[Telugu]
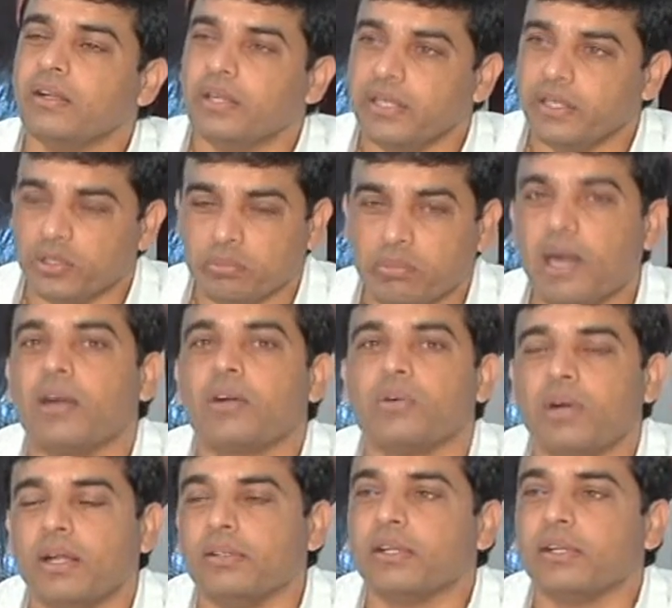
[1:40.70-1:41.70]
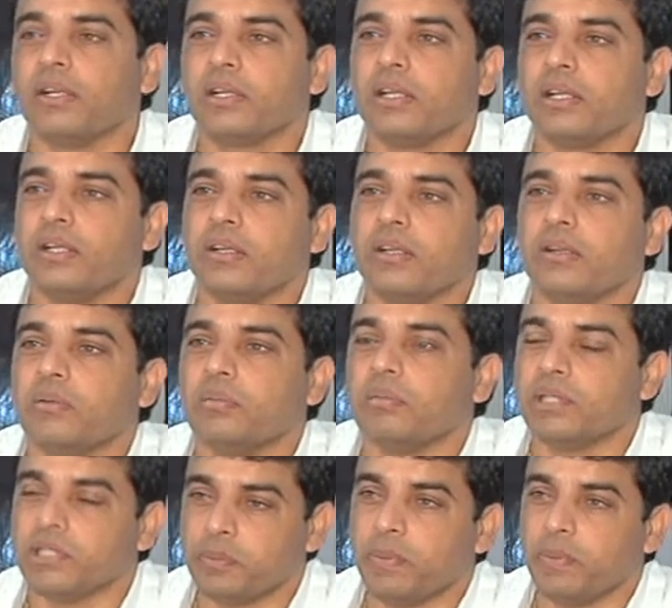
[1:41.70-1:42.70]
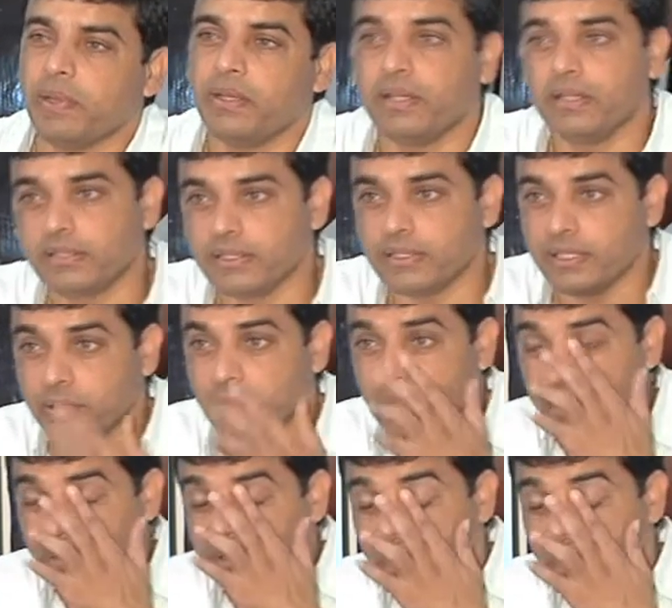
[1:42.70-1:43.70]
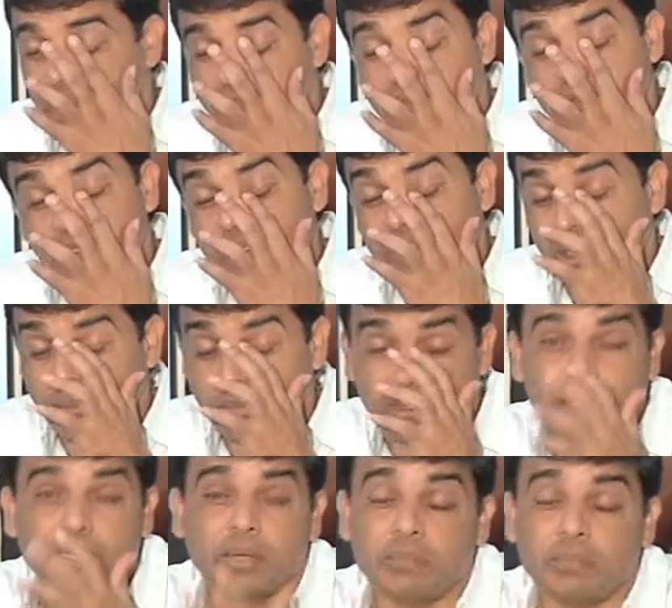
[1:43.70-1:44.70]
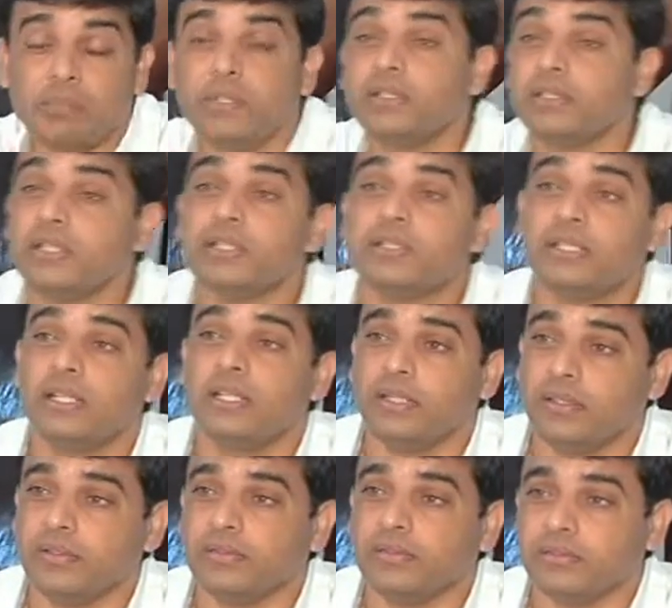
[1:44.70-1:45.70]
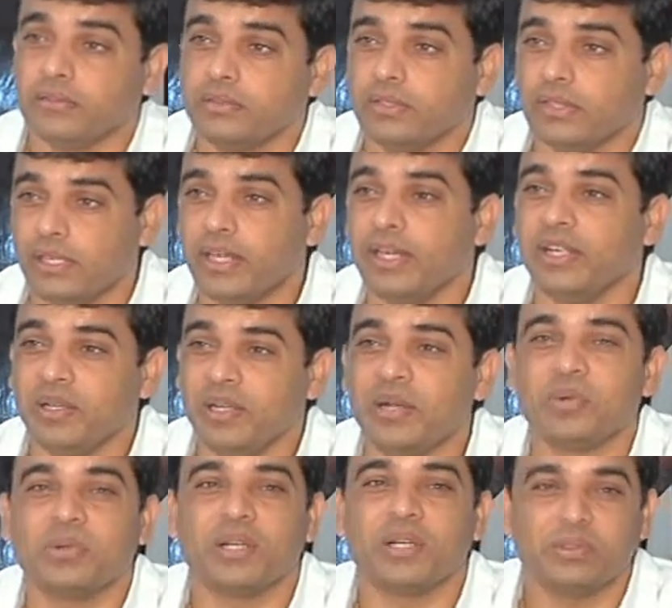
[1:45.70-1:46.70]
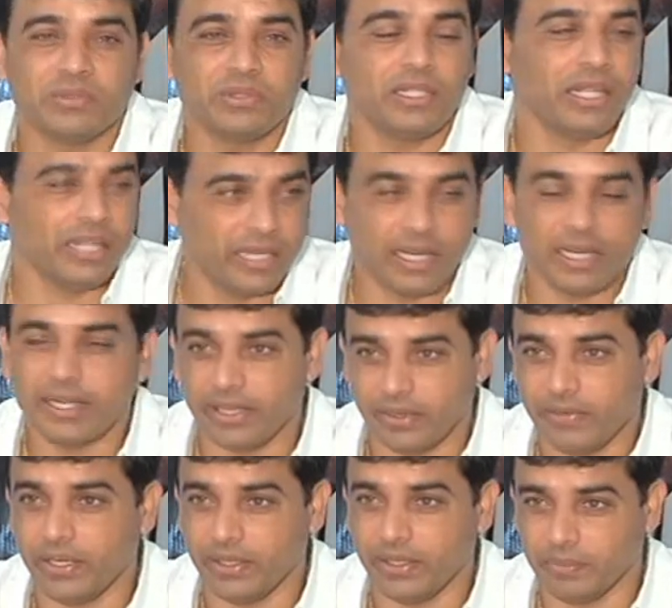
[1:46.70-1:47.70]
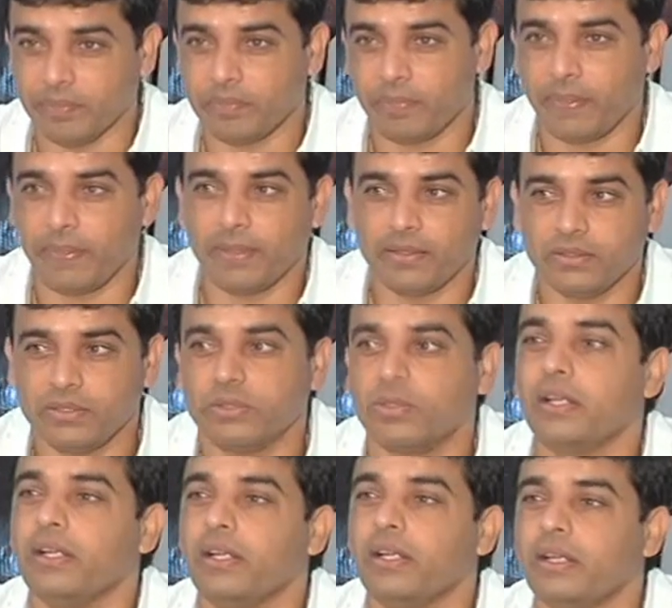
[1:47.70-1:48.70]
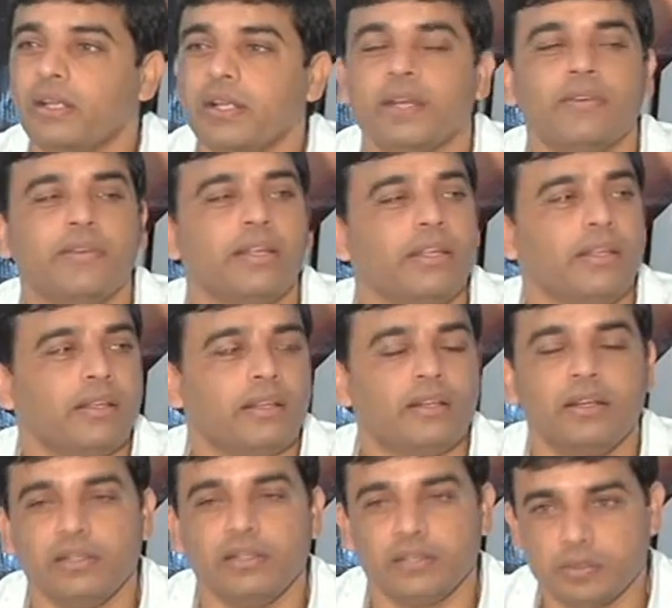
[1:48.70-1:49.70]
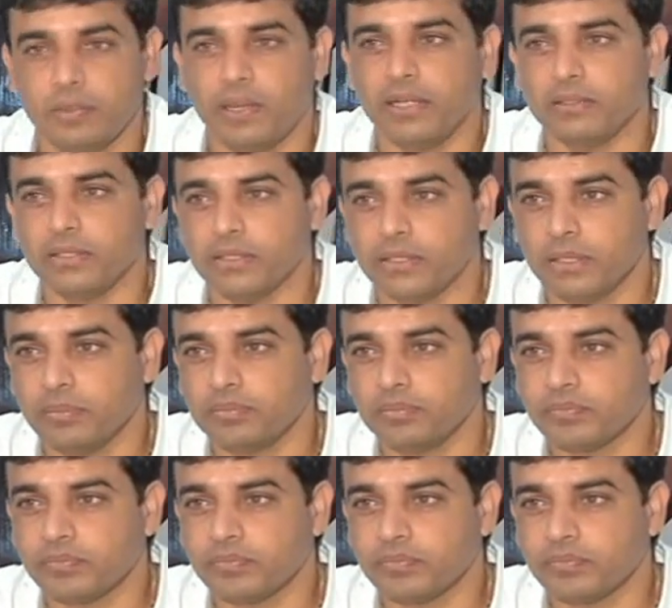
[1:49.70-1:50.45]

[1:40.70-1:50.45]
ఇటు మాకు అందరికీ మంచి పేరు తెచ్చే సినిమా ఇది సో ఈ సినిమాని కంప్లీట్ చేసి రెడీగా ఉన్నాము ఈ నెల ఇరవై జూలై ఇరవై రిలీజ్ ప్లాన్ చేసాం